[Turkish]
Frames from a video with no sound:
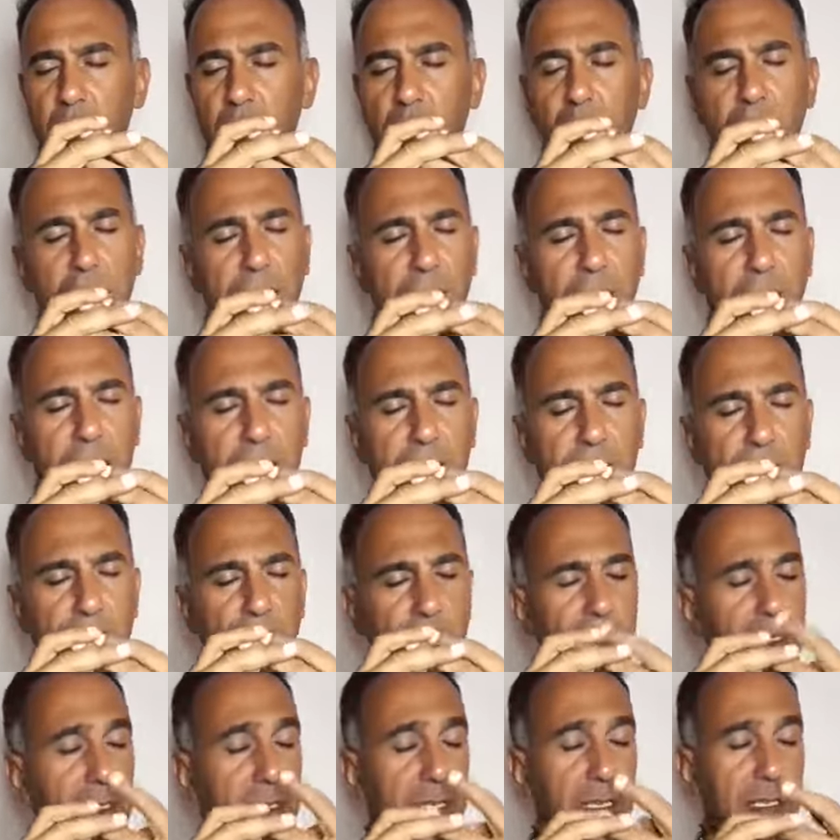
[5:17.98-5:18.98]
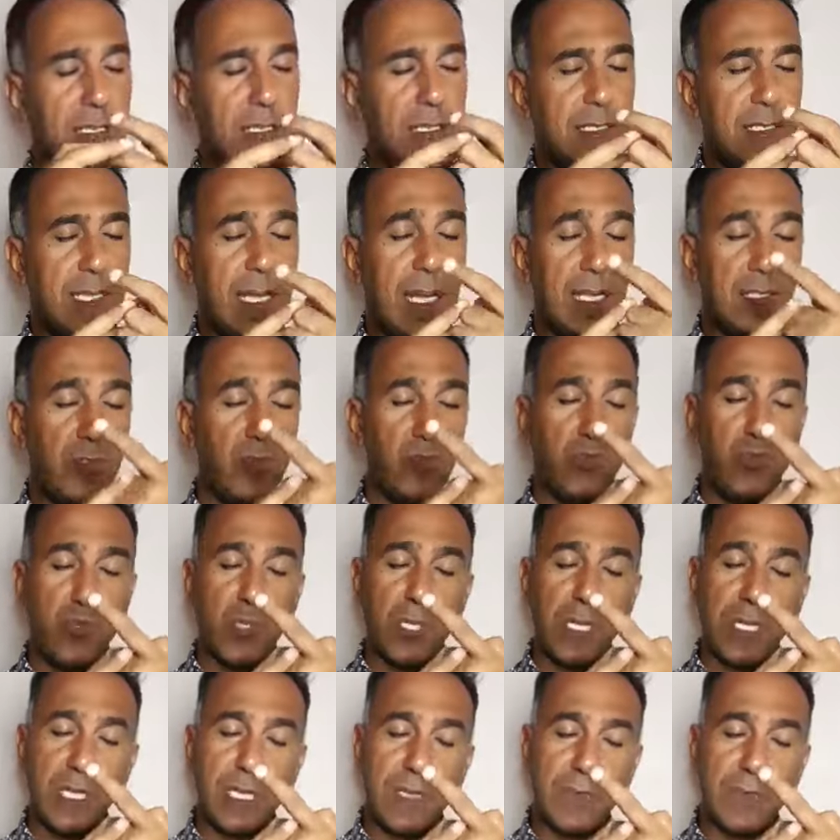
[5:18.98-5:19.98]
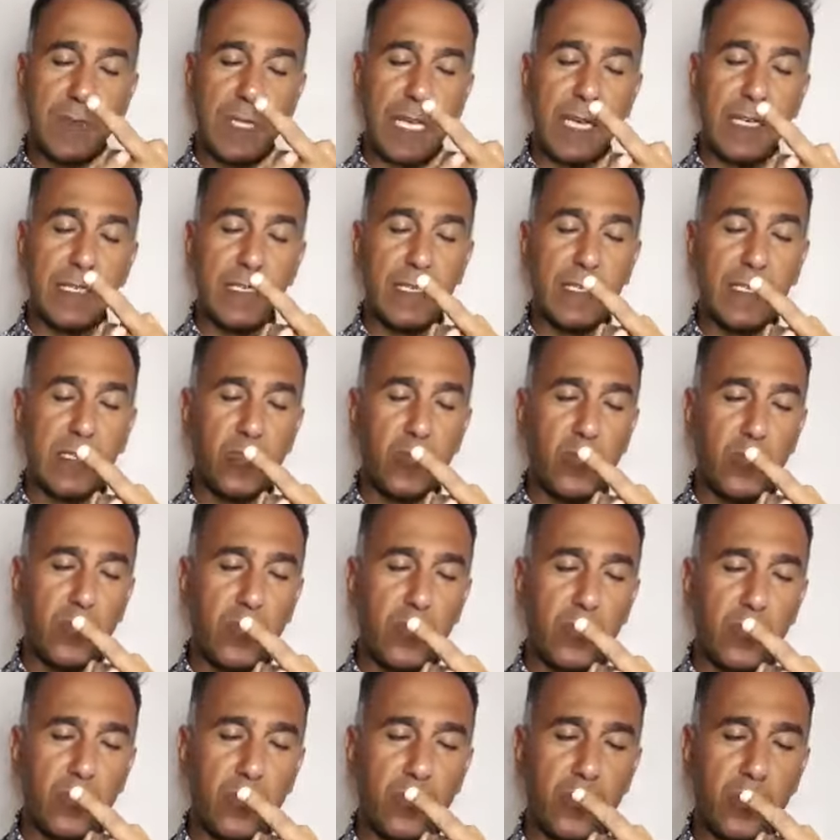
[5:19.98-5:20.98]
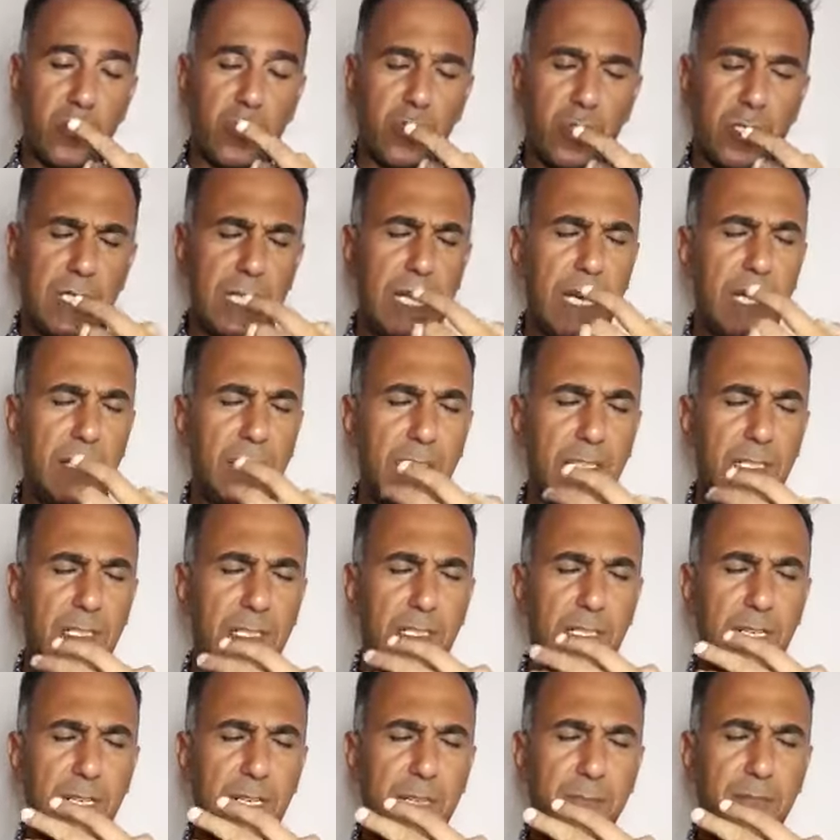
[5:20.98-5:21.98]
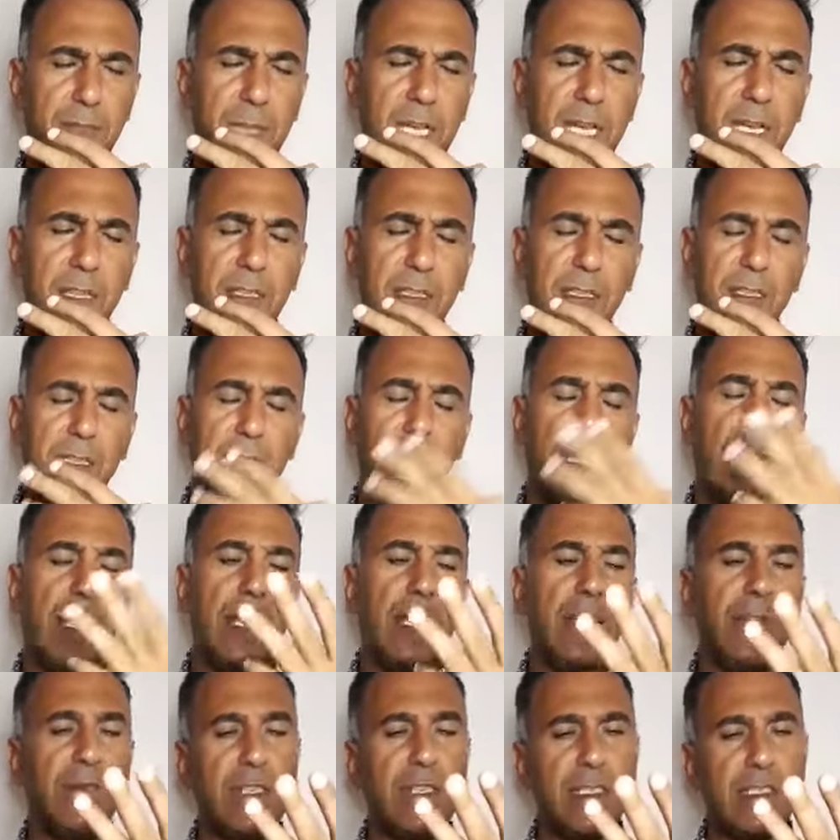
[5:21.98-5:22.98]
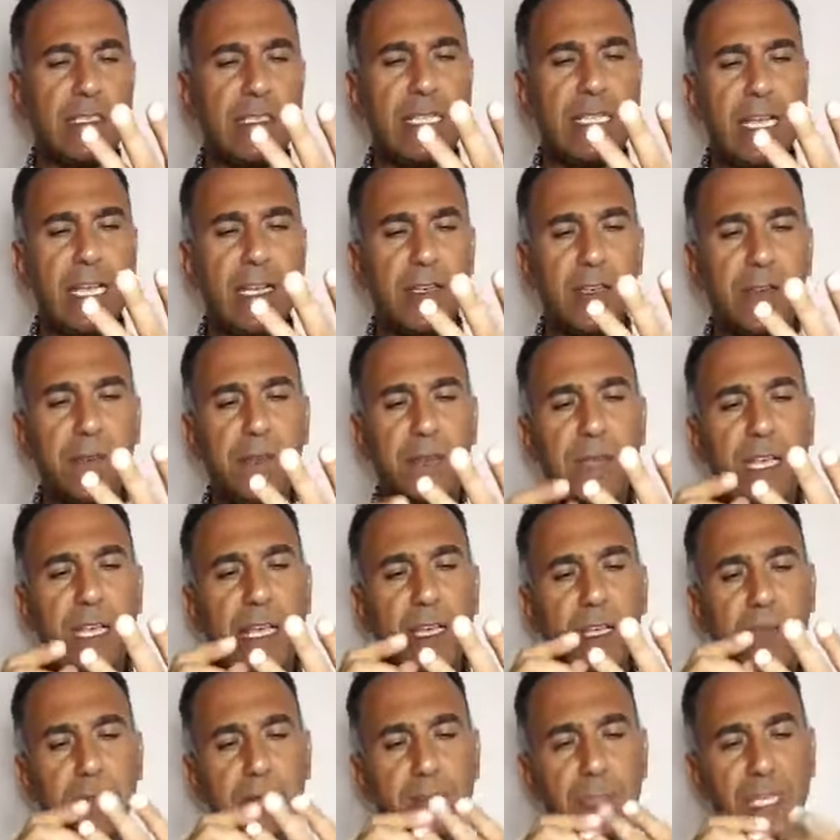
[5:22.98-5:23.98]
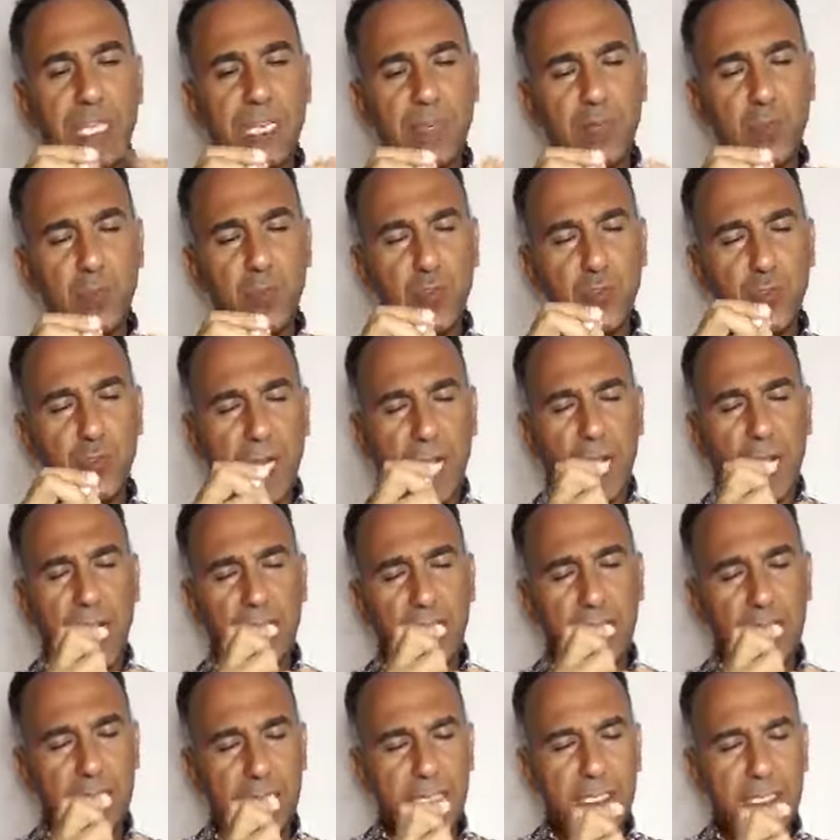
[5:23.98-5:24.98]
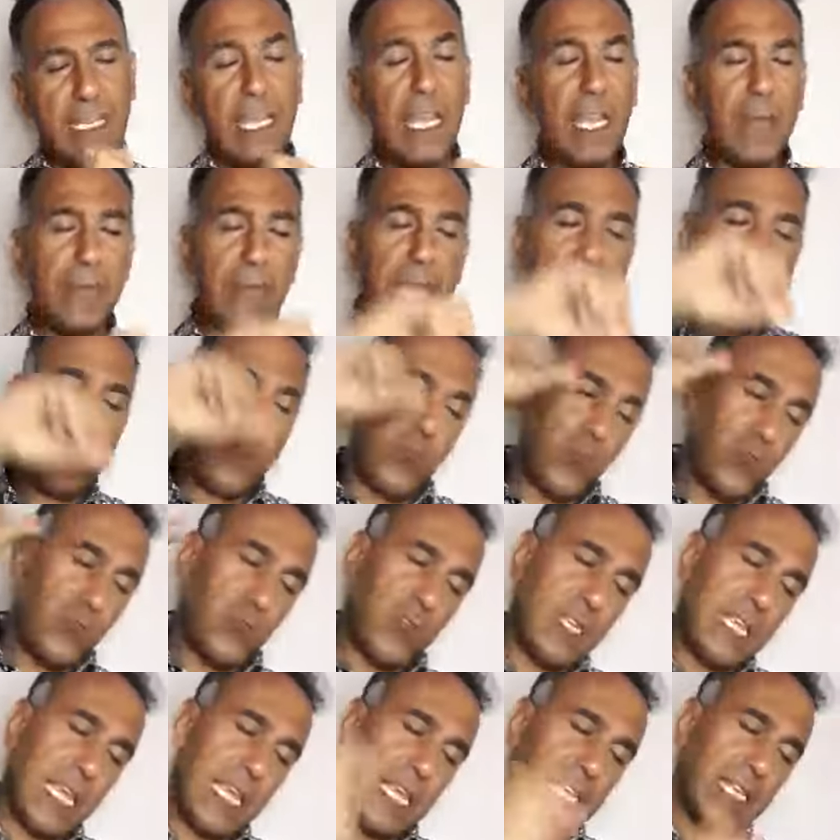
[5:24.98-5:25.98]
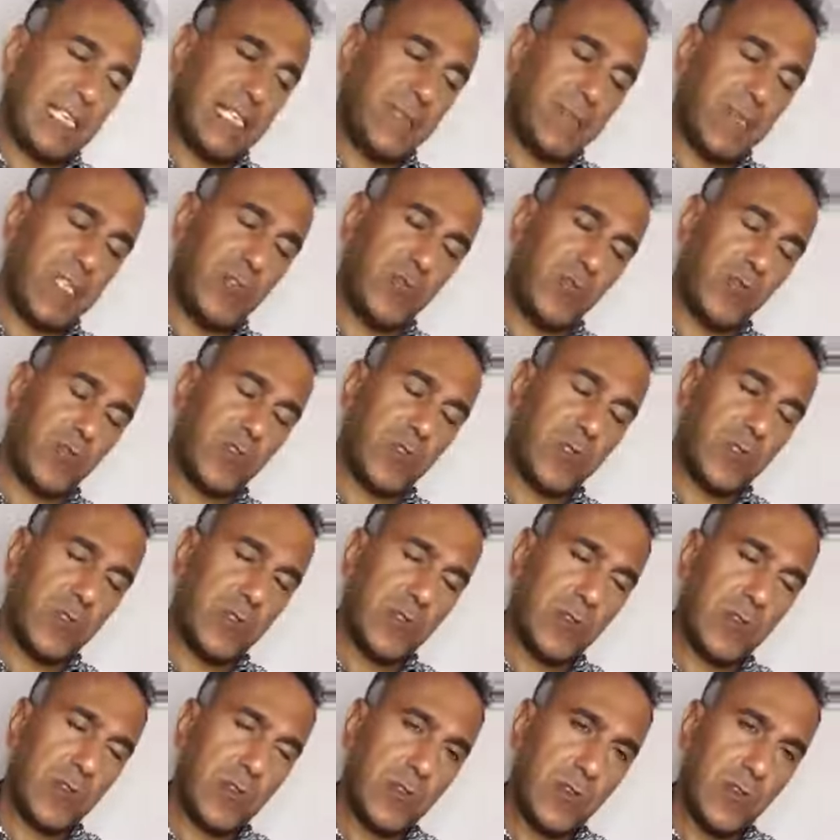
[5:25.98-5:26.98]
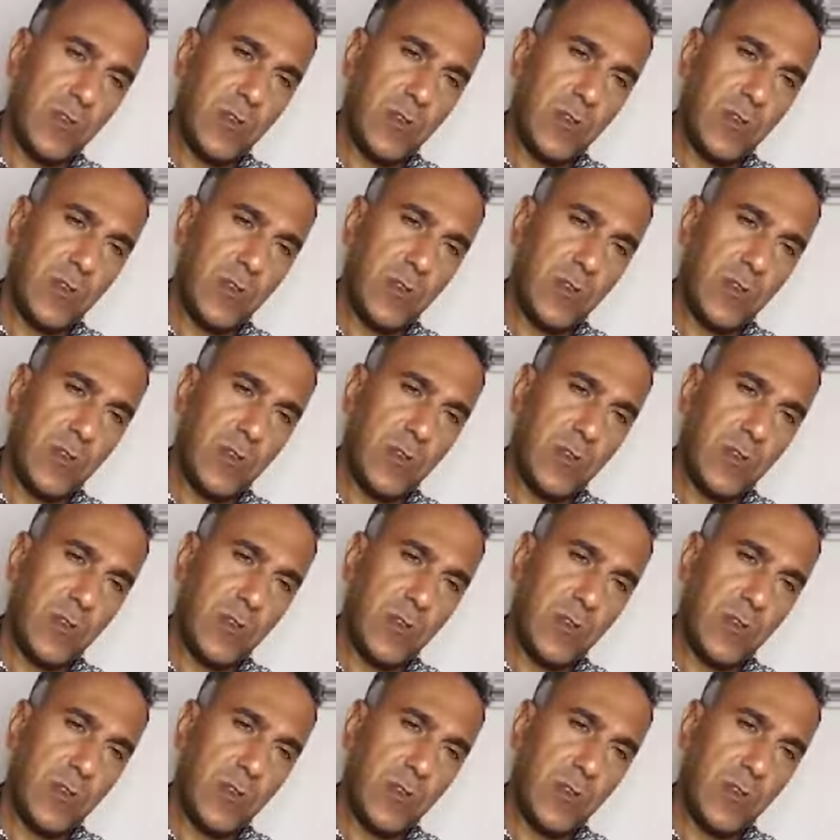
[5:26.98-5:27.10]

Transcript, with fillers: Ya, ya da sadece üçü alayım derseniz o da olur. Tercih size bağlı. Ve sizler bir modül aldığınızda hemen onun eğitmeni olursunuz.